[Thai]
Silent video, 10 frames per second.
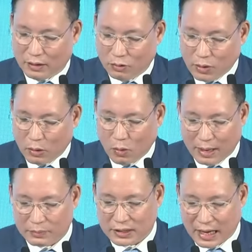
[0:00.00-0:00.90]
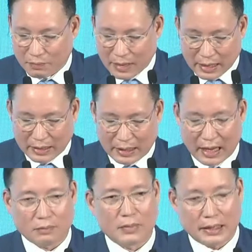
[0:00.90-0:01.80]
ด้วยความสามารถใน
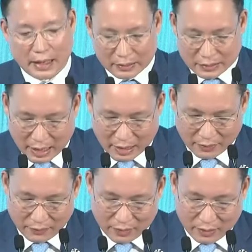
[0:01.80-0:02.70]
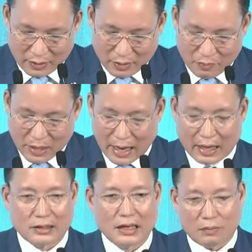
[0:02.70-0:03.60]
การมีทักษะมี
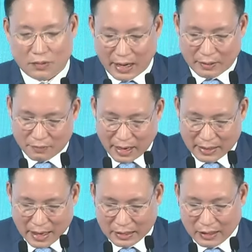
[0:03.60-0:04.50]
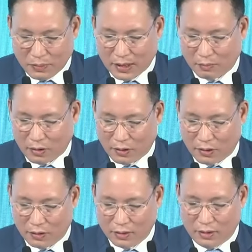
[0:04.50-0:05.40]
อาชีพและรายได้ที่เพียงพอ
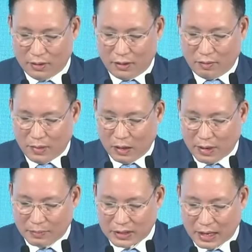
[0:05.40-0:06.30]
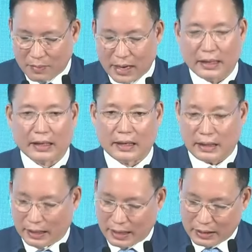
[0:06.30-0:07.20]
มีความสามารถในการ
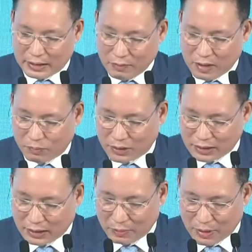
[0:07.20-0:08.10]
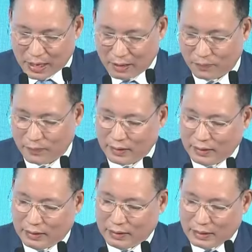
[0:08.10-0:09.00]
แข่งขันที่มีประสิทธิภาพ
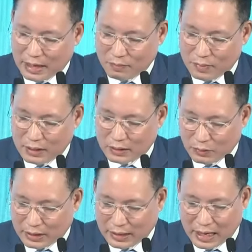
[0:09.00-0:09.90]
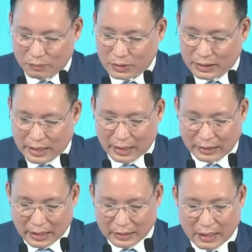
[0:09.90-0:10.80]
และมีสวัสดิการพื้นฐาน
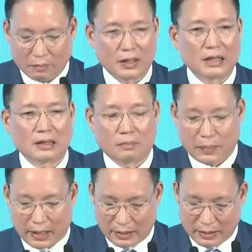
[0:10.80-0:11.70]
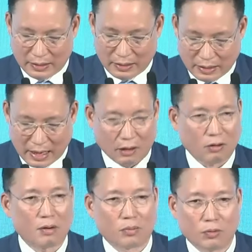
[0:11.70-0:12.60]
ขั้นต่ำที่จำเป็นอย่างค
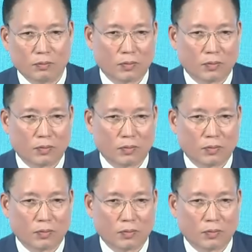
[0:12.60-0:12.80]
รอบคลุม